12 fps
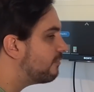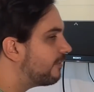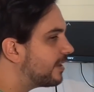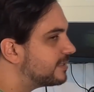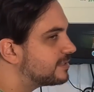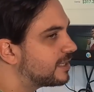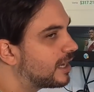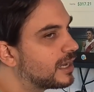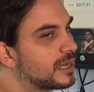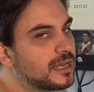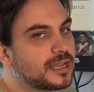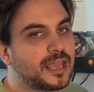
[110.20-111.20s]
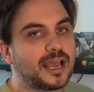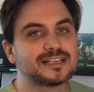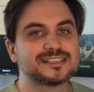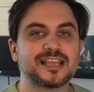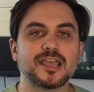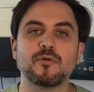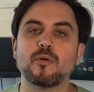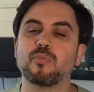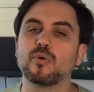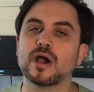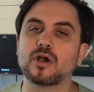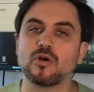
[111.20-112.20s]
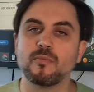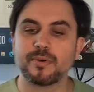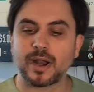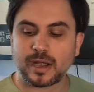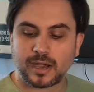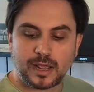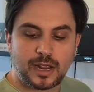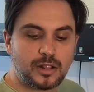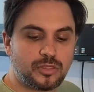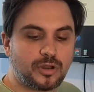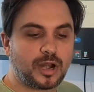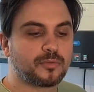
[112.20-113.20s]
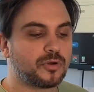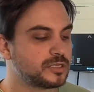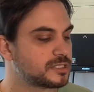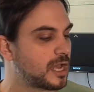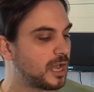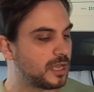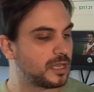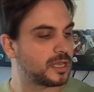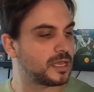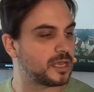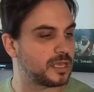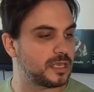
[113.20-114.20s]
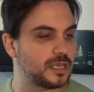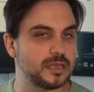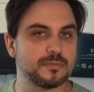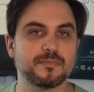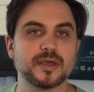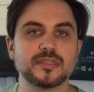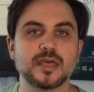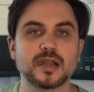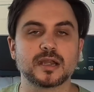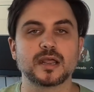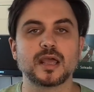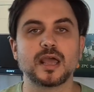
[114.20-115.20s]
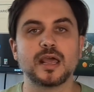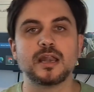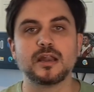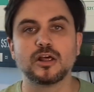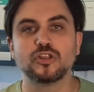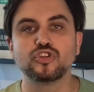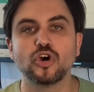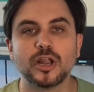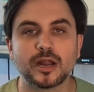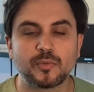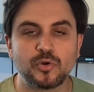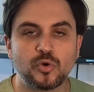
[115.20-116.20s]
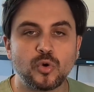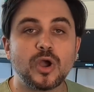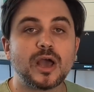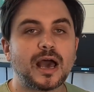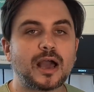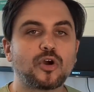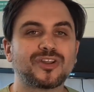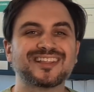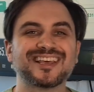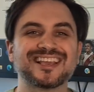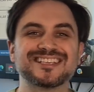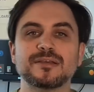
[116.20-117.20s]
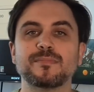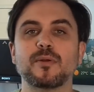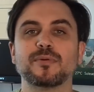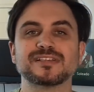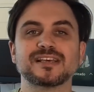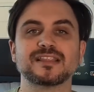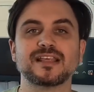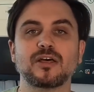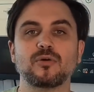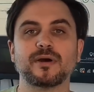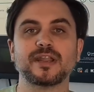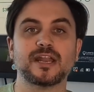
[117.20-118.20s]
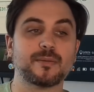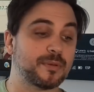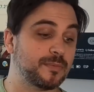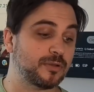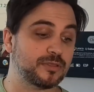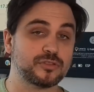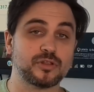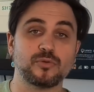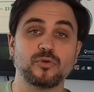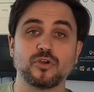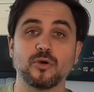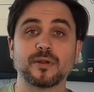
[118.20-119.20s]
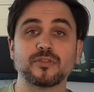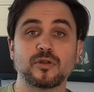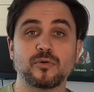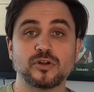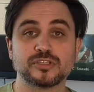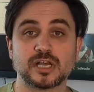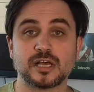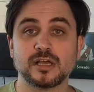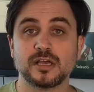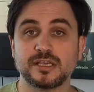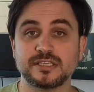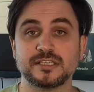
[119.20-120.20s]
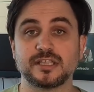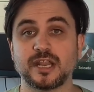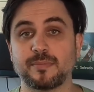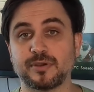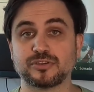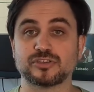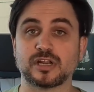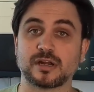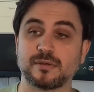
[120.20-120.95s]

diferencia que hace que vos puedas comprar el dólar bolsa y vender el dólar blue. Acordate que siempre lo puedes hacer de las dos maneras. Primero vendiendo el blue y comprando el bolsa. Y si tenés pesos al